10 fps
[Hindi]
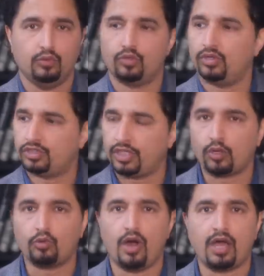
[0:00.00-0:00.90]
उन्होंने
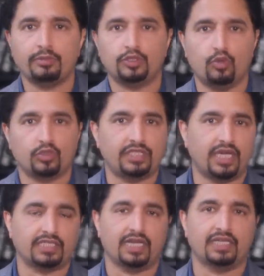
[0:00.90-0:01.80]
शहर को आग में झोंक
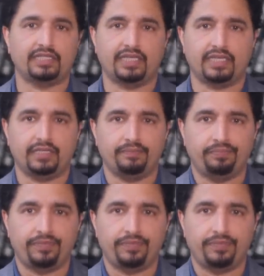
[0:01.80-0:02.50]
दिया आज हालात देख लें